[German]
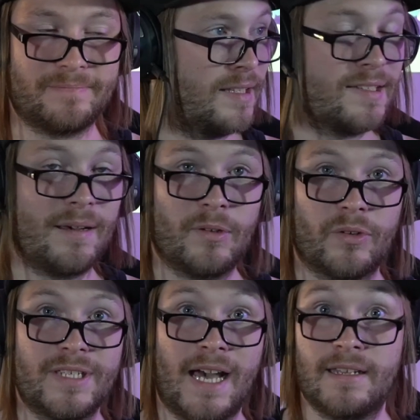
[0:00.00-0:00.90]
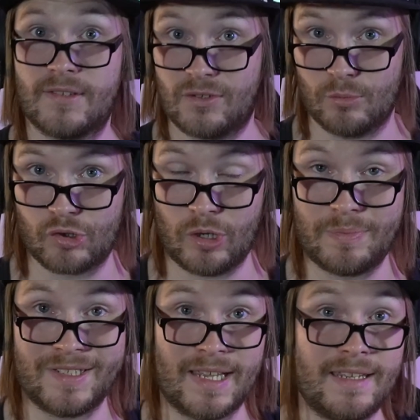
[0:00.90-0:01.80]
Das ist aber noch nicht alles zum Shop,
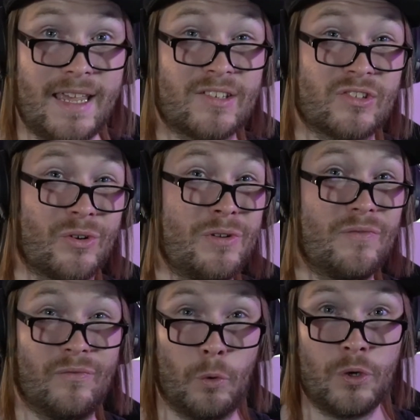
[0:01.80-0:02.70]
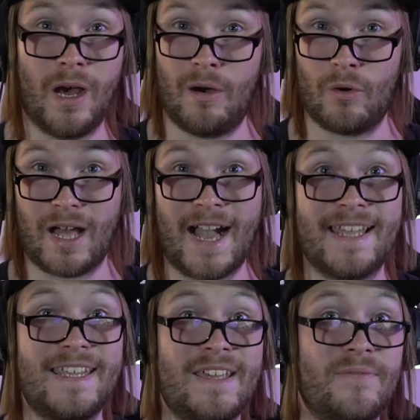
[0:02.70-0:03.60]
denn es soll wohl auch
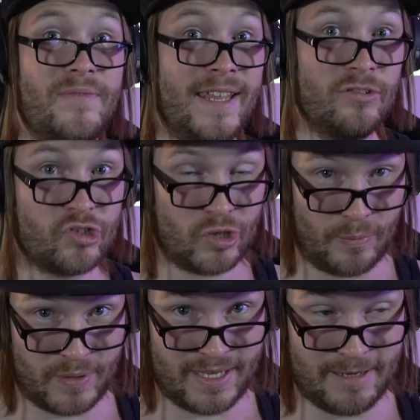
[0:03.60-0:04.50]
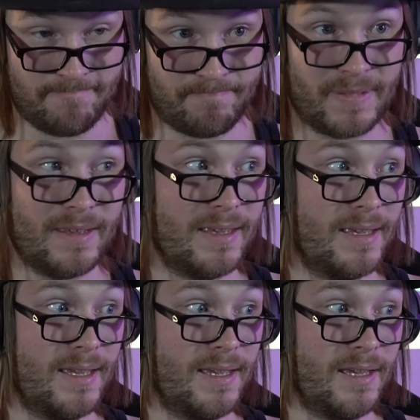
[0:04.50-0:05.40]
ein Event-Shop geben.
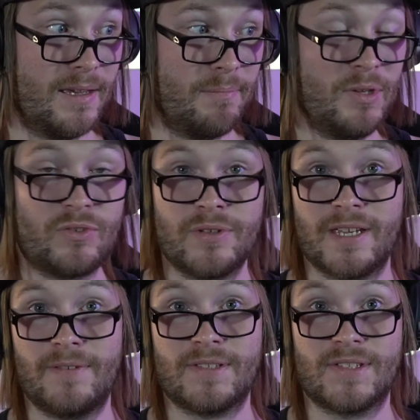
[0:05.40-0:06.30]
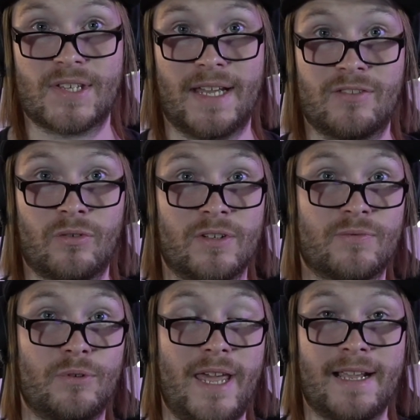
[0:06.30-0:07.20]
Bis zu einer gewissen Zeit soll
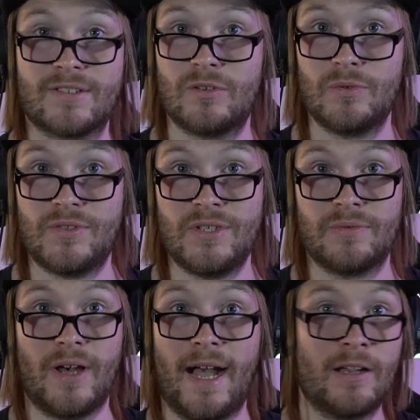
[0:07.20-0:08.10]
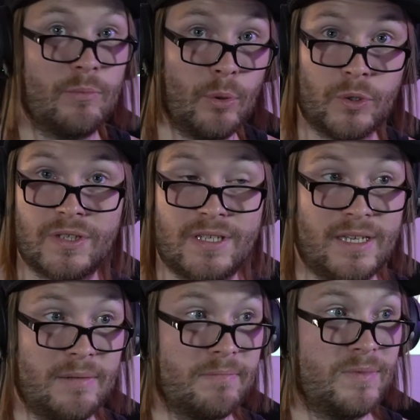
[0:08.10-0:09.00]
es wohl exklusive Angebote
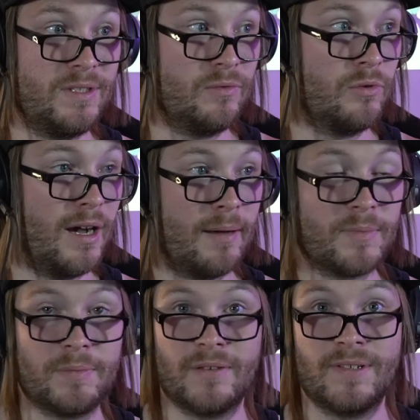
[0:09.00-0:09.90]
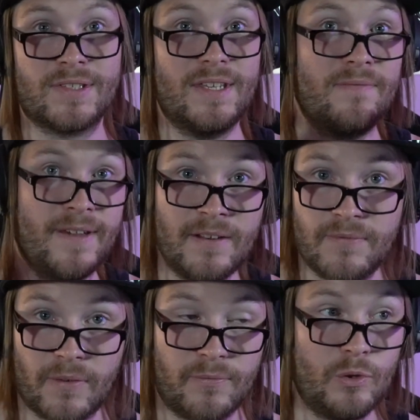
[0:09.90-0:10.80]
geben, die nur ab einem gewissen Event
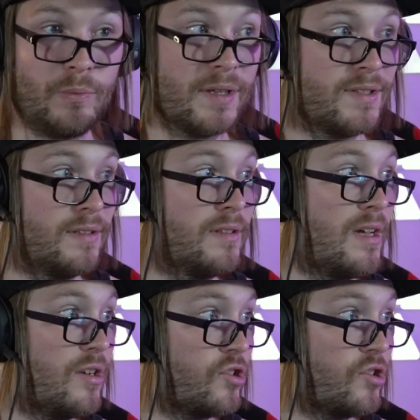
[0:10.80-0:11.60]
verfügbar sind.